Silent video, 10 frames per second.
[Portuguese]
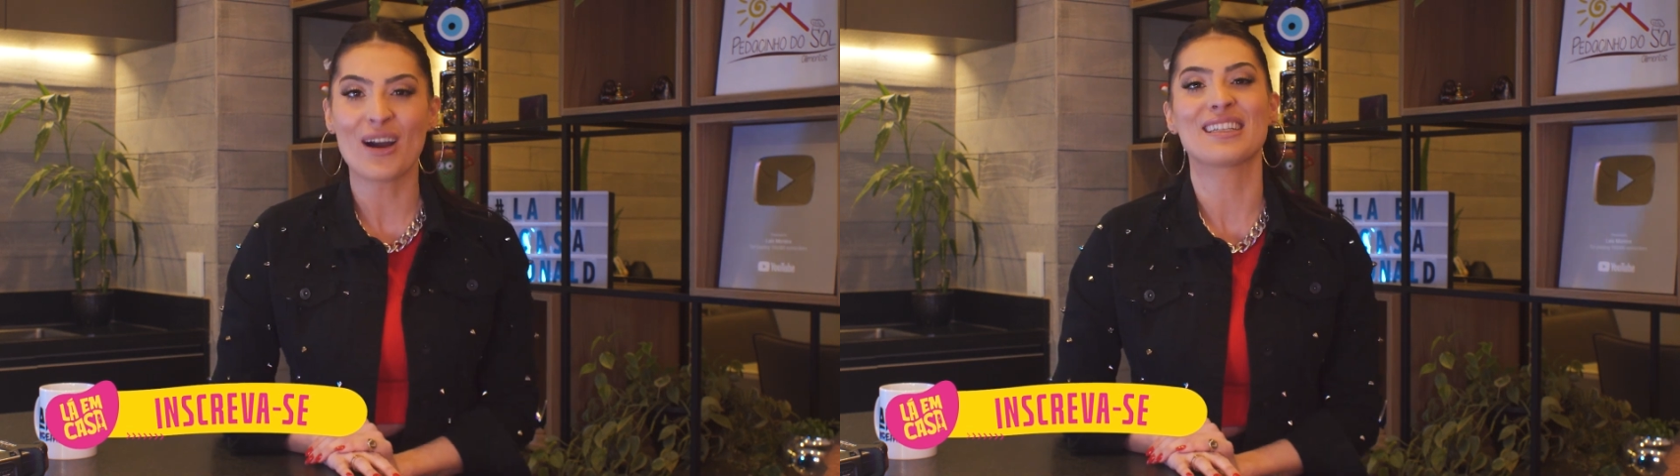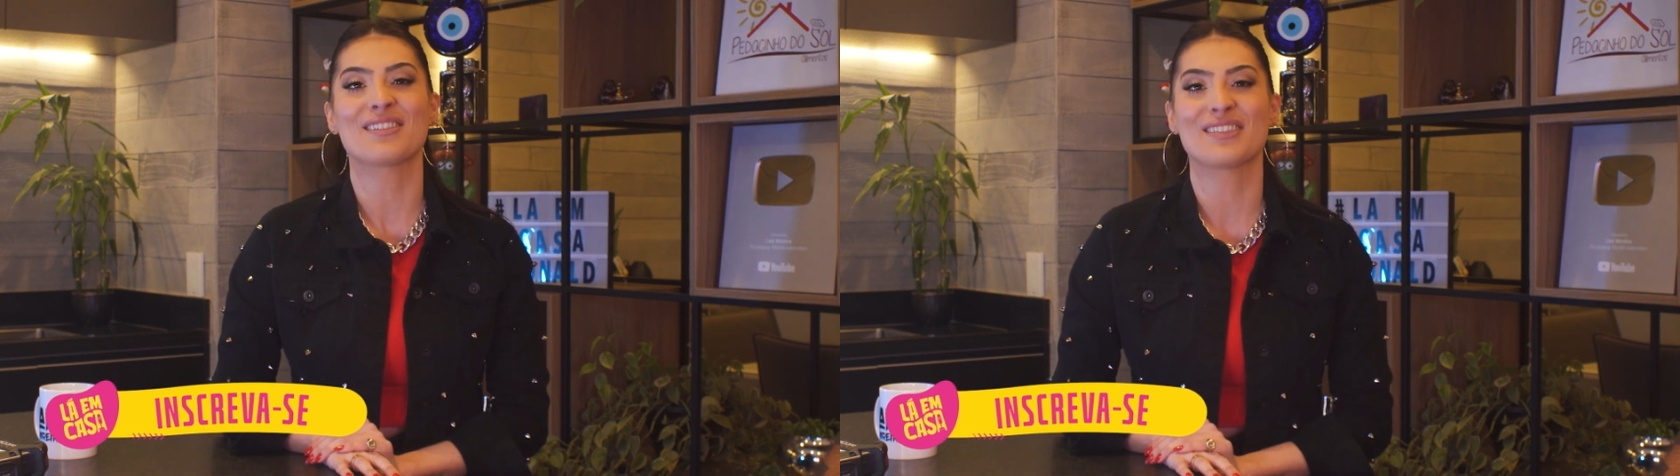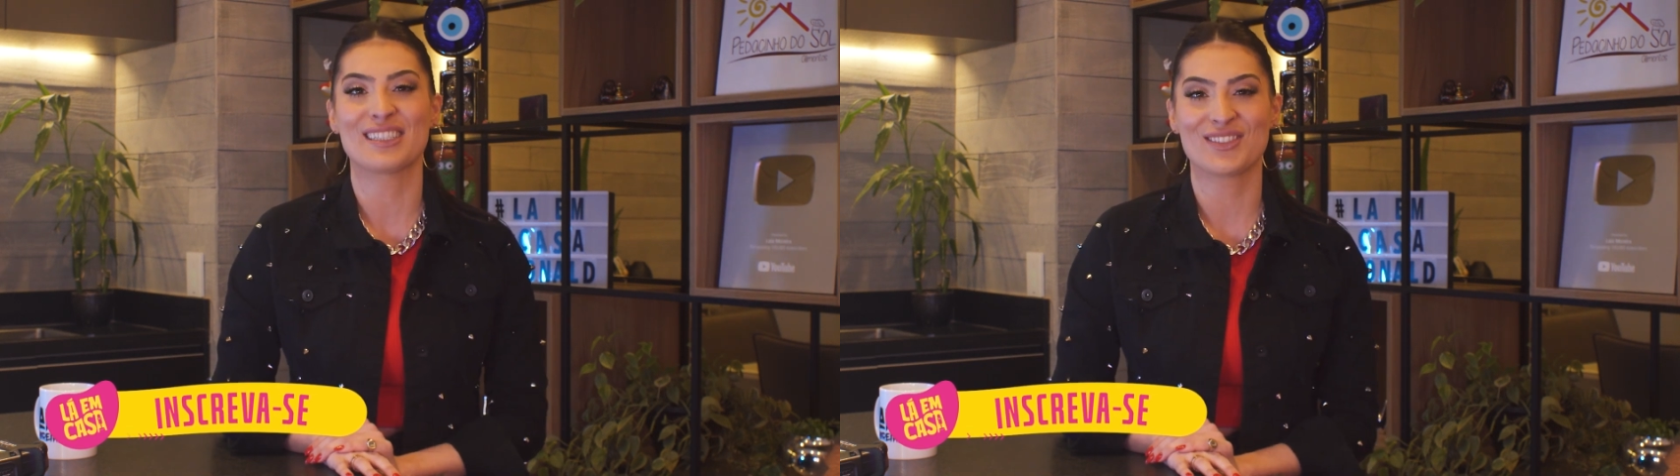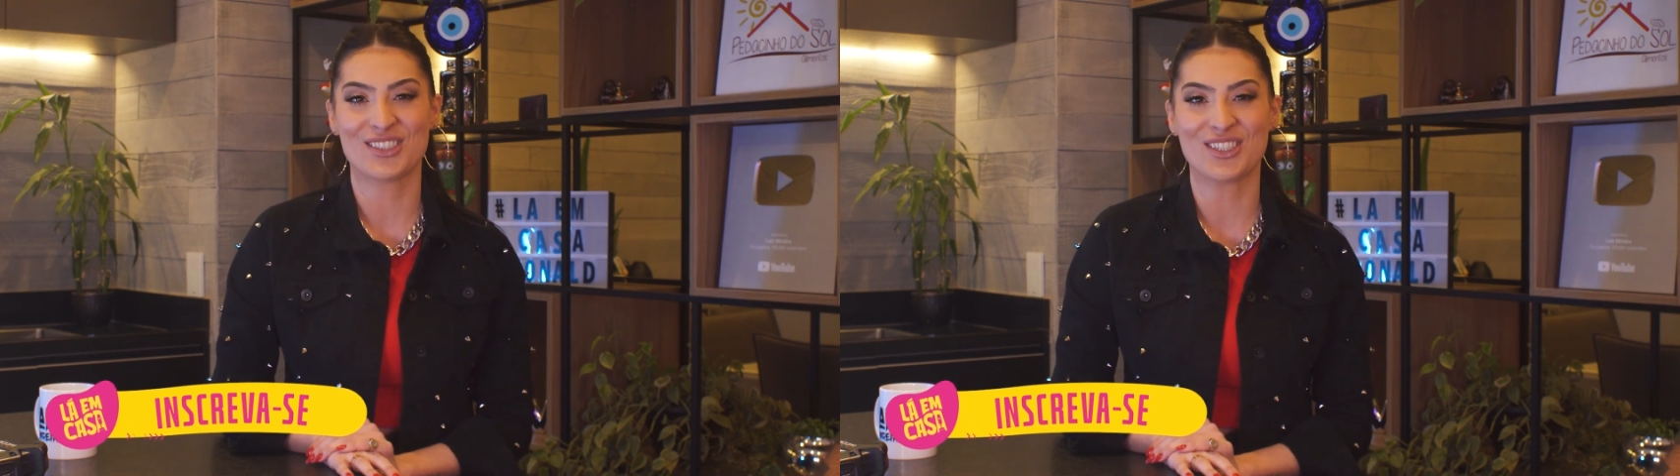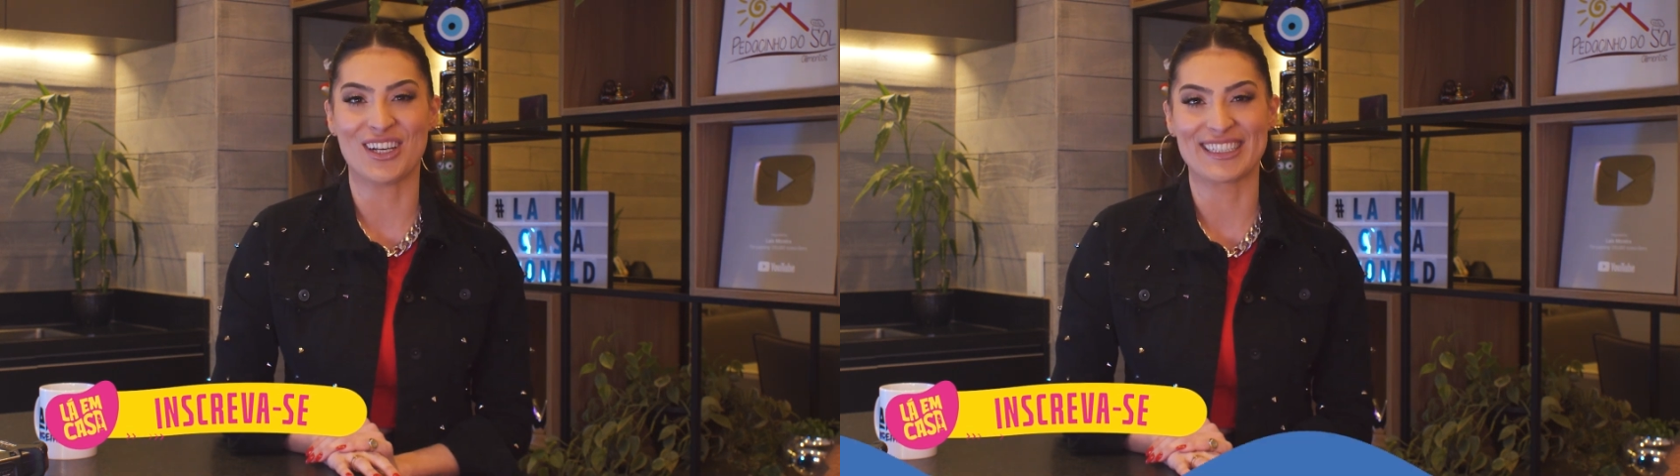quarta-feira às
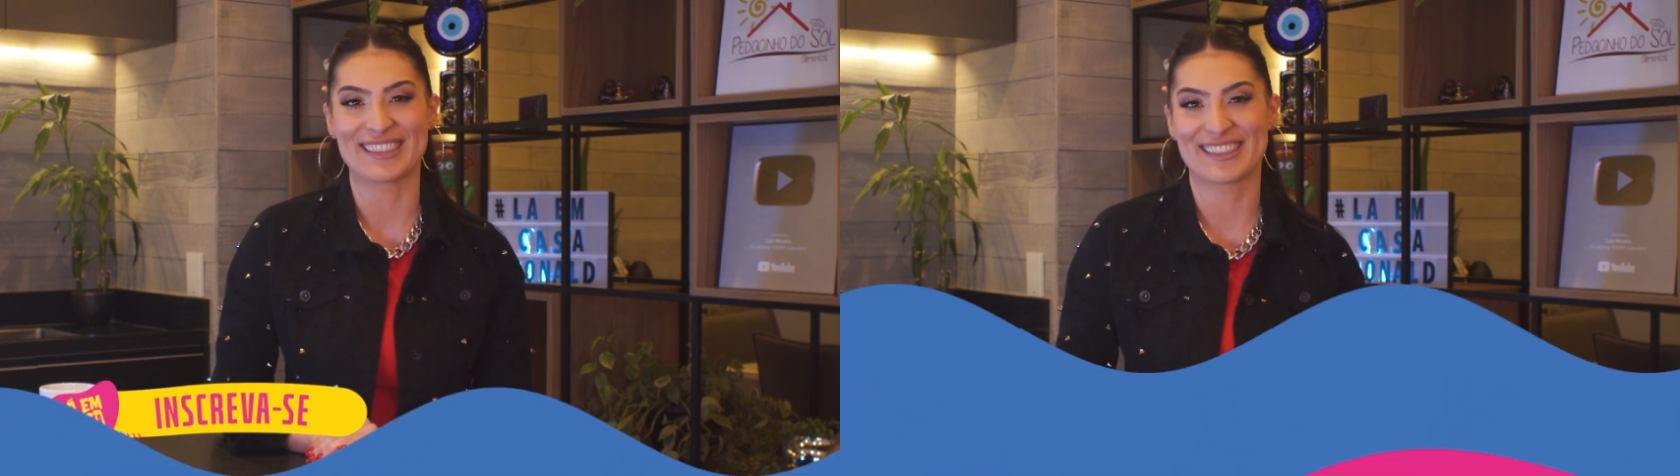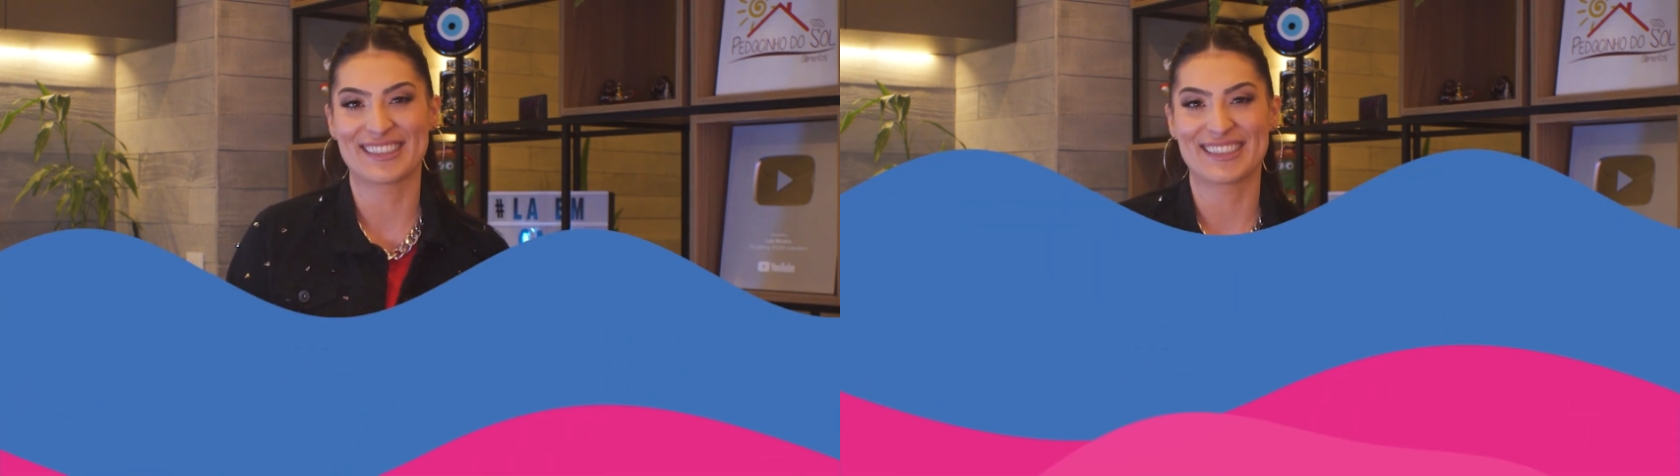20 horas.